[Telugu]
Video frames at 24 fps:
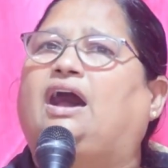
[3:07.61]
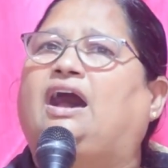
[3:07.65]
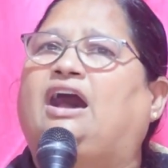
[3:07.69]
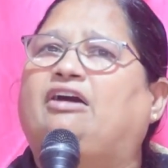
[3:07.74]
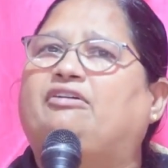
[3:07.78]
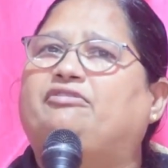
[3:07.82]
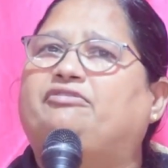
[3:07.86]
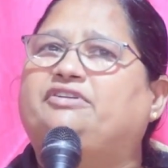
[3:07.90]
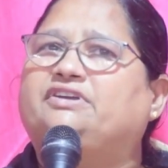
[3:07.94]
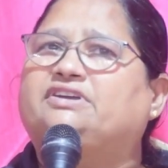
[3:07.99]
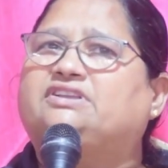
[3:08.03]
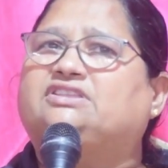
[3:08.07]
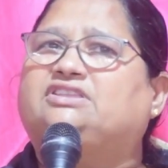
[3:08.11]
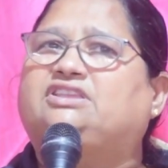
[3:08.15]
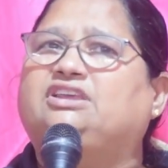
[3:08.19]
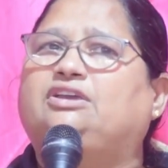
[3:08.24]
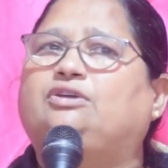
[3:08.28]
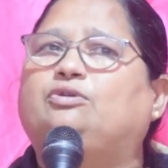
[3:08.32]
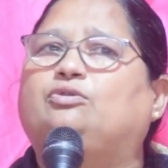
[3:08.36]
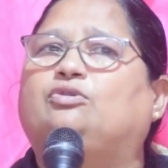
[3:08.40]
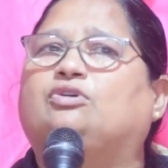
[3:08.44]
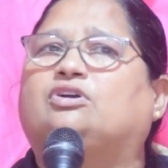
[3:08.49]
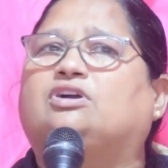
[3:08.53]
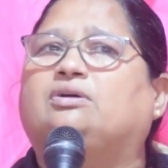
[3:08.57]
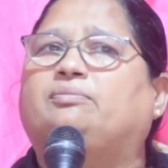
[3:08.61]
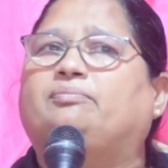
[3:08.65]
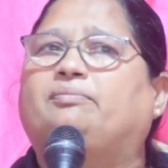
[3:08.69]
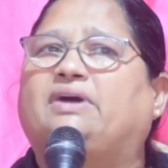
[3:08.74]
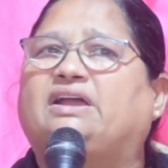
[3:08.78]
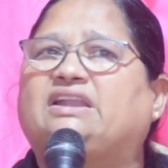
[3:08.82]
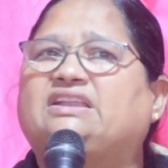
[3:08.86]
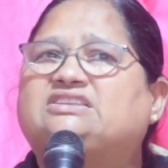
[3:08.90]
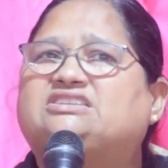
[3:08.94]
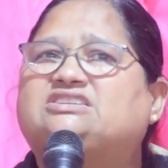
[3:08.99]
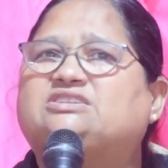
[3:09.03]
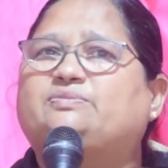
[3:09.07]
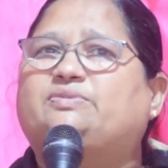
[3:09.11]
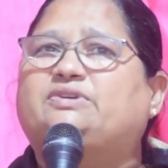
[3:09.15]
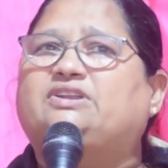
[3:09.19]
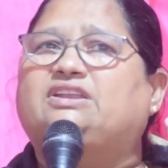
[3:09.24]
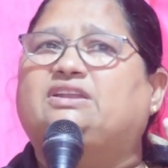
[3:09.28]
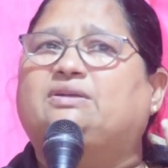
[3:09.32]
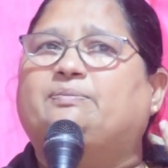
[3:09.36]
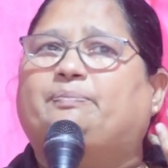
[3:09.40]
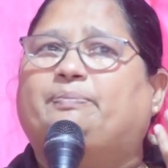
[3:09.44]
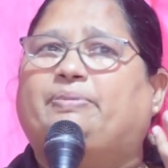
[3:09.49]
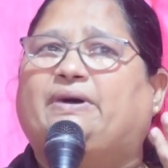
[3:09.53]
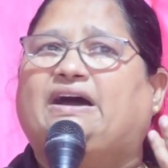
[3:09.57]
ఆ వ్యక్తి ఒక
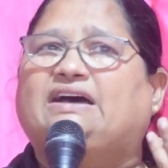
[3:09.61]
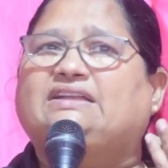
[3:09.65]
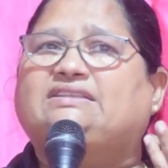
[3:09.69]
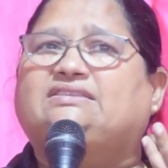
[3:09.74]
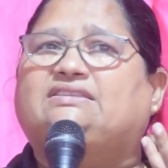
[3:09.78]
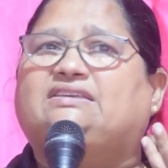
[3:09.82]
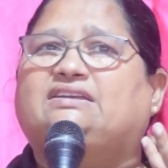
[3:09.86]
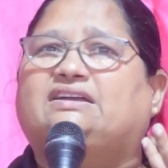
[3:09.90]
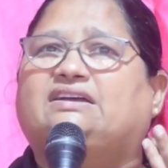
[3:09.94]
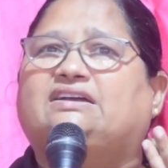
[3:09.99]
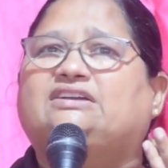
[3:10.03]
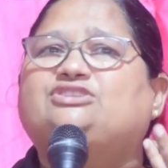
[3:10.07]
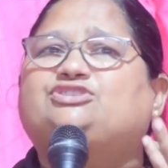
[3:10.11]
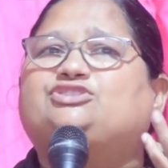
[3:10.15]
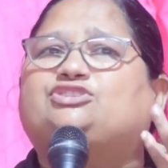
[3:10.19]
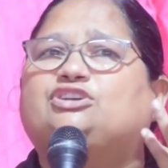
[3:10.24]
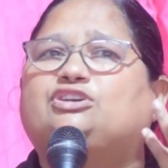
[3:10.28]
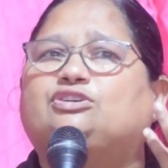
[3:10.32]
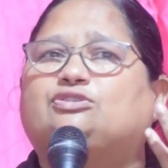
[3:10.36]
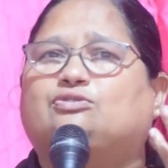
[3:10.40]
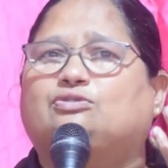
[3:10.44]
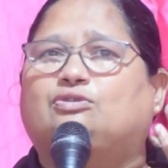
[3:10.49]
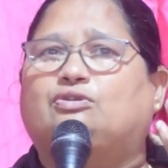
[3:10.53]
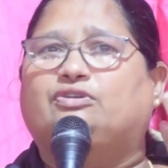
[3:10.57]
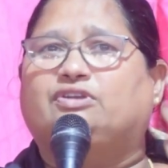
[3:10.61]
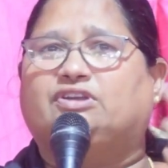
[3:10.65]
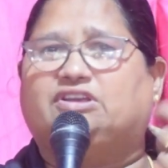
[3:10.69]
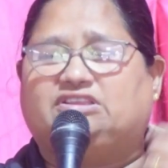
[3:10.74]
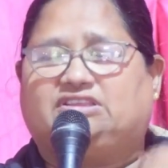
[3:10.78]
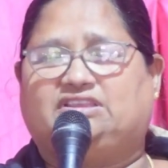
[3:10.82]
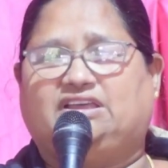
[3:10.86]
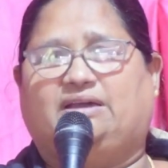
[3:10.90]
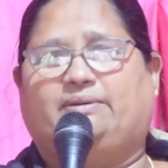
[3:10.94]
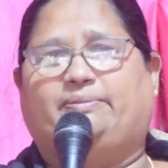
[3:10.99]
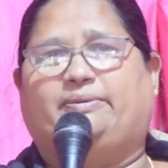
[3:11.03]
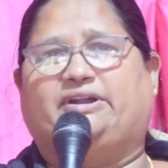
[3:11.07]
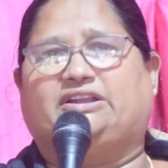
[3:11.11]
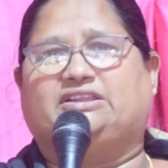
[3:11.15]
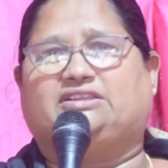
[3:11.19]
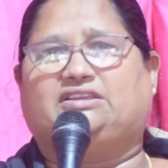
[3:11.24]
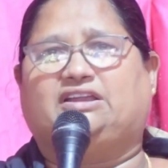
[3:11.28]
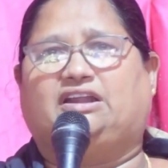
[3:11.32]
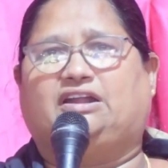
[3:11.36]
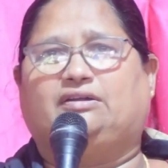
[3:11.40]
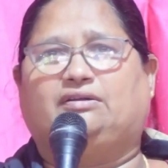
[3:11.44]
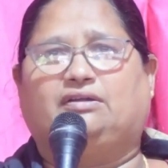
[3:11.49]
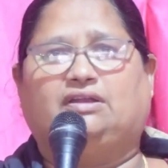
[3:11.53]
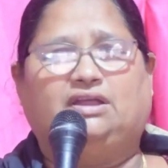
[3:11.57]
మలచబడిన పాత్రగా చేతిలోనికి
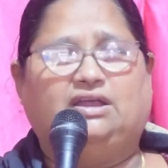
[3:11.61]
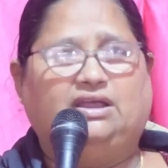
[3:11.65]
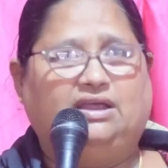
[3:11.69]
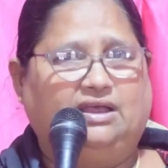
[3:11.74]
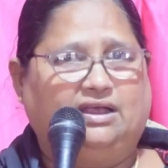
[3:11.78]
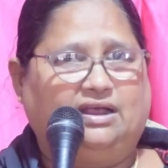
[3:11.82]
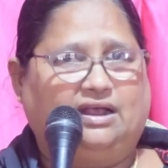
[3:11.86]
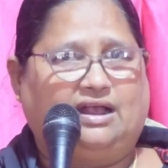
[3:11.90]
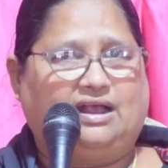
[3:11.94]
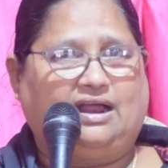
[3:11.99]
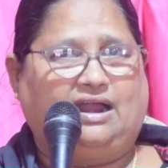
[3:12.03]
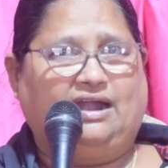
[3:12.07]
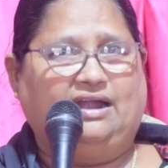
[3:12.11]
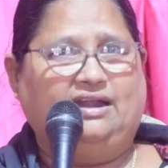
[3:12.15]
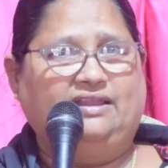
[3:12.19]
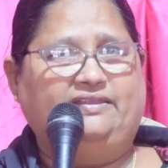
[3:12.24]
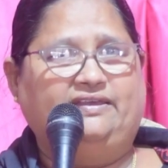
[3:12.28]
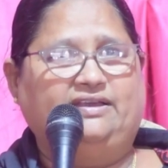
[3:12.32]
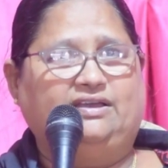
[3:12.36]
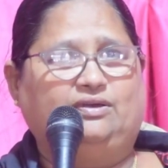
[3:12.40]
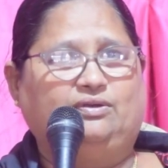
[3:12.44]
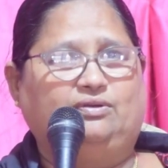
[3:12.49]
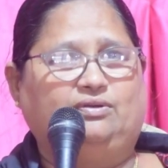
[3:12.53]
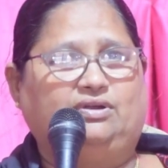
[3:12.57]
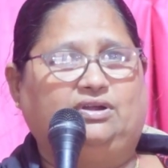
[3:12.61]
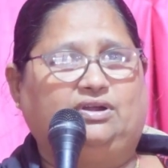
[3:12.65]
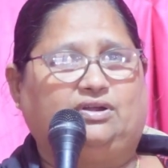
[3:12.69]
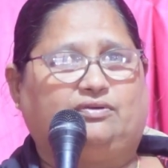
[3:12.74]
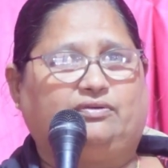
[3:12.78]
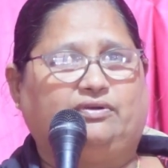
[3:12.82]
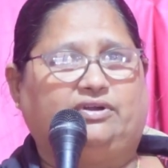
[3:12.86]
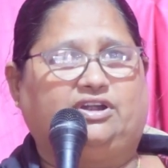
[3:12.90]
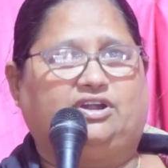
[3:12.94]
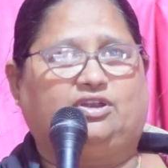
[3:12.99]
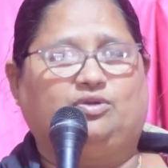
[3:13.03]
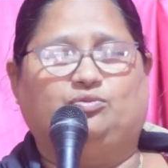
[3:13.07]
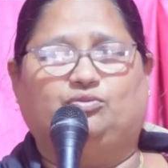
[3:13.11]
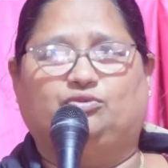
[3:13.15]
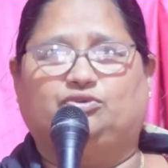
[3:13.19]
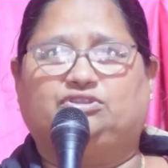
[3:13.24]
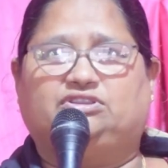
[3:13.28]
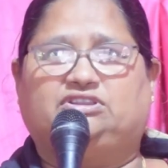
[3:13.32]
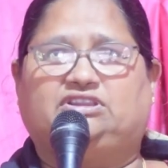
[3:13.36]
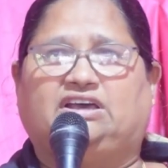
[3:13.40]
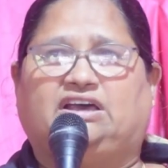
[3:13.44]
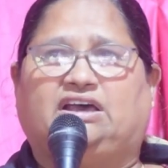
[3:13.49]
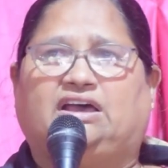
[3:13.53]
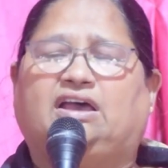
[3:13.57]
తేబడతాడు కాళ్ళ దగ్గర ఉన్నటువంటి
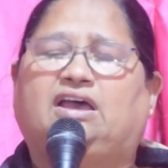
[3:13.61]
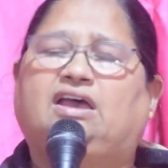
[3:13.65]
ముద్ద